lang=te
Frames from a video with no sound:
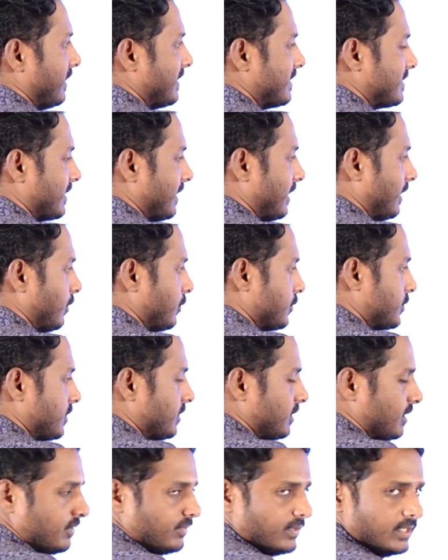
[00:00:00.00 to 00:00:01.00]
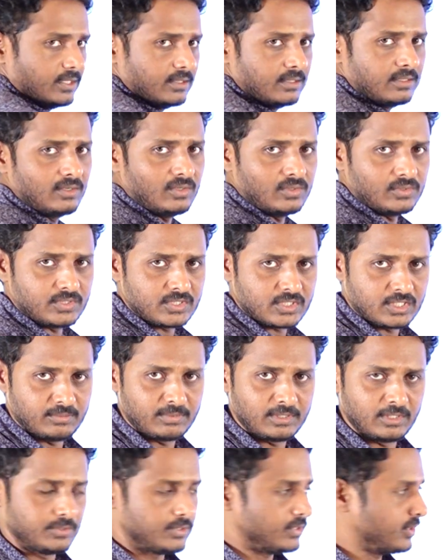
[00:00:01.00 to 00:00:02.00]
ఎస్ఐలో వచ్చింది ఈవెన్
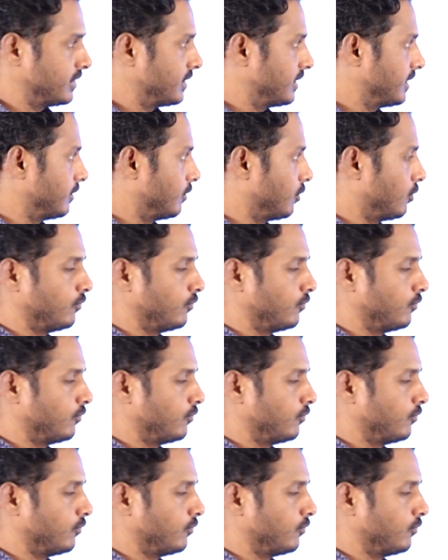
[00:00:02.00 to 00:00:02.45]
కానిస్టేబుల్లో వచ్చింది